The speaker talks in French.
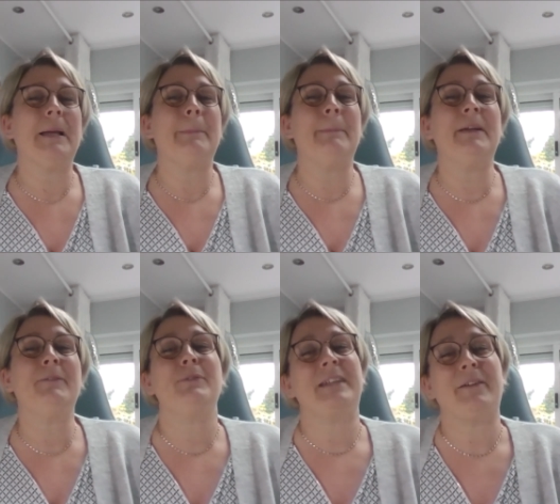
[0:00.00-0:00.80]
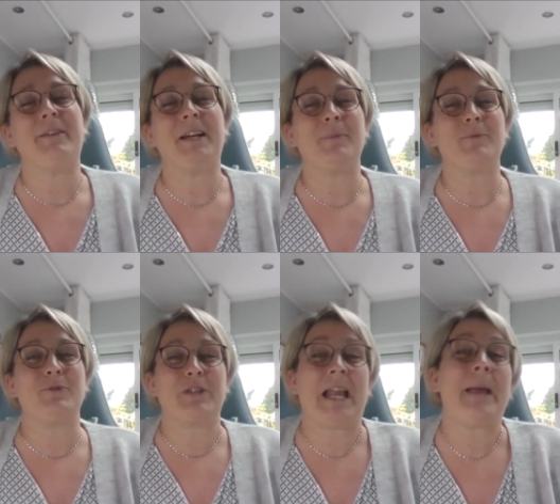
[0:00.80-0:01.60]
Mais vous savez comme
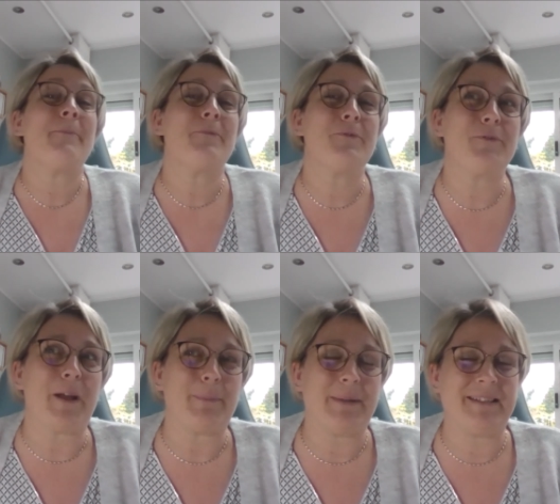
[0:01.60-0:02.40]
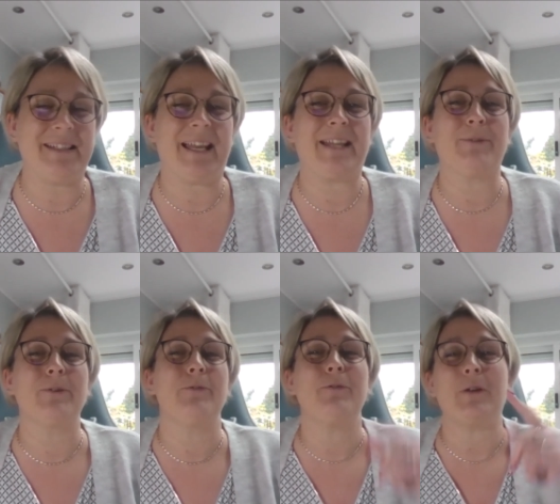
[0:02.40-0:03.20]
j'aime vous faire plaisir et donc
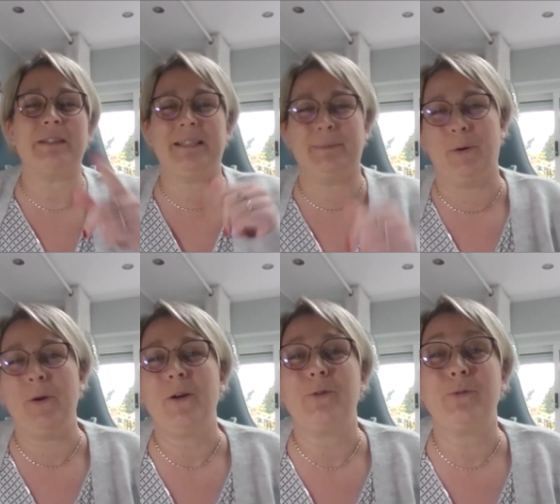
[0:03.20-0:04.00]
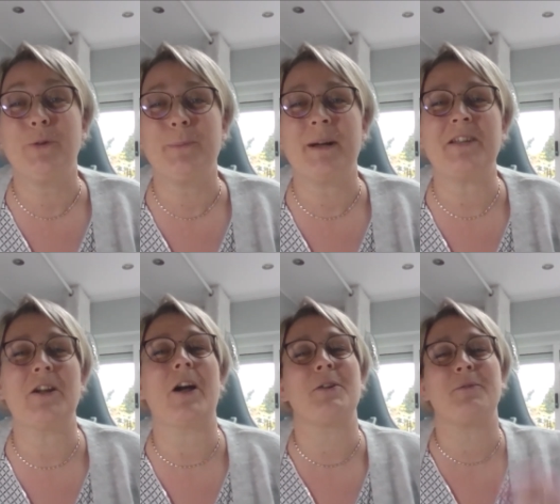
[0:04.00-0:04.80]
forcément, demain, il y
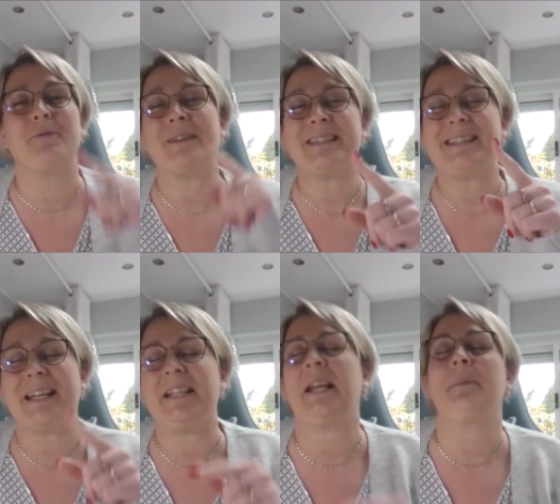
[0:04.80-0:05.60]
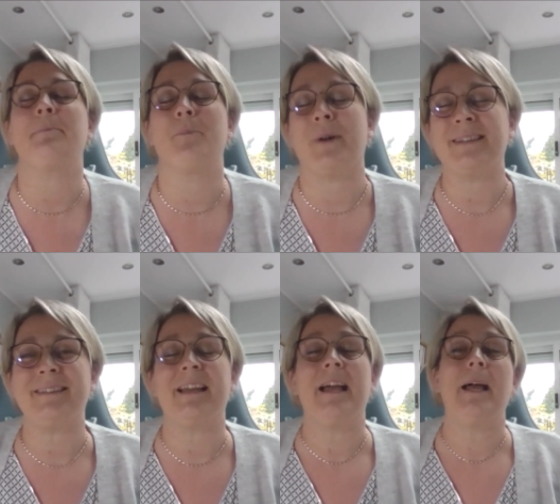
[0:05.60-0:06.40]
aura une 25e
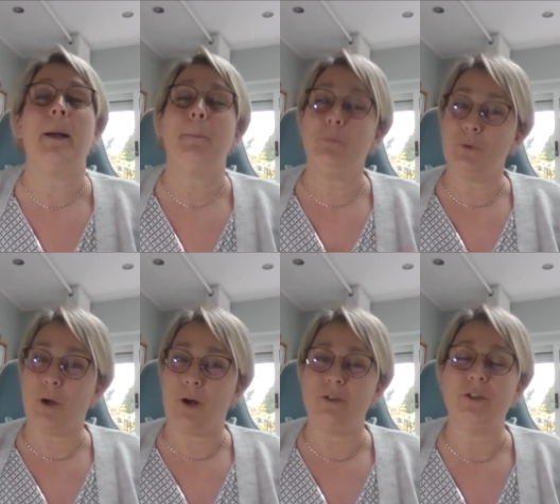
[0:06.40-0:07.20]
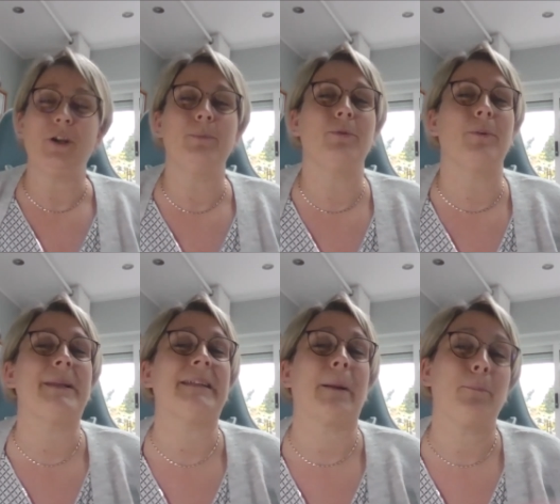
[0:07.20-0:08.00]
boîte plus grande pour
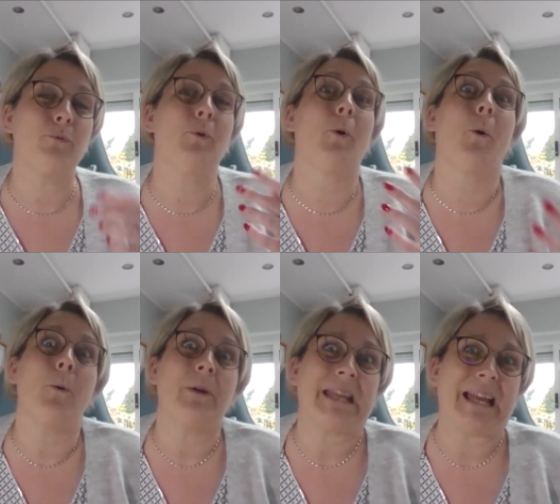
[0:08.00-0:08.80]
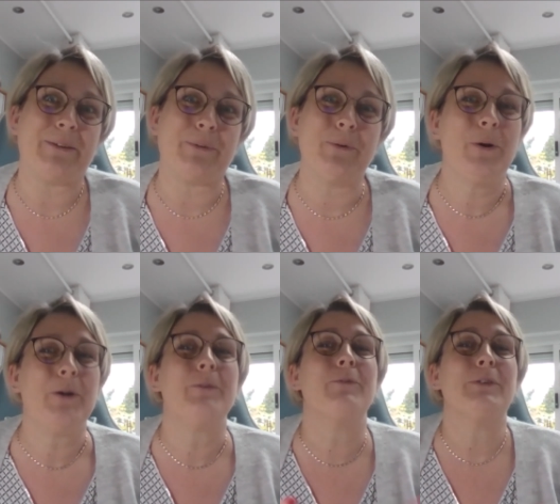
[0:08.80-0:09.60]
mettre un plus gros cadeau,
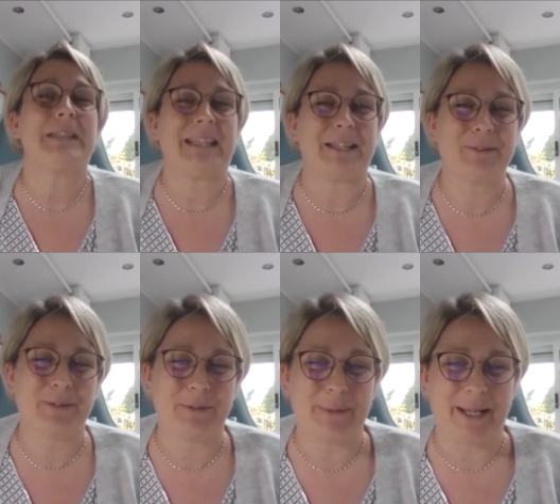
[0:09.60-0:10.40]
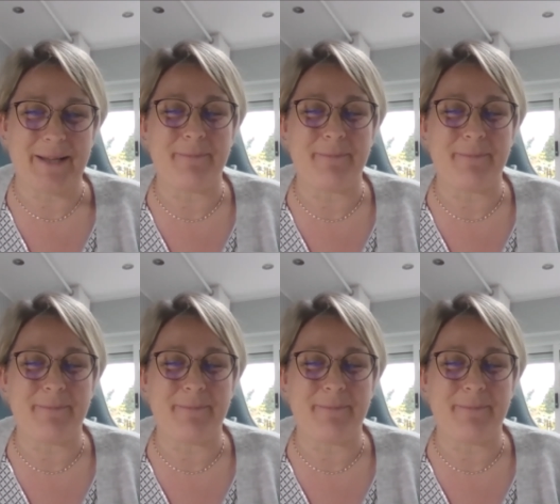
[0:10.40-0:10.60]
votre cadeau de Noël.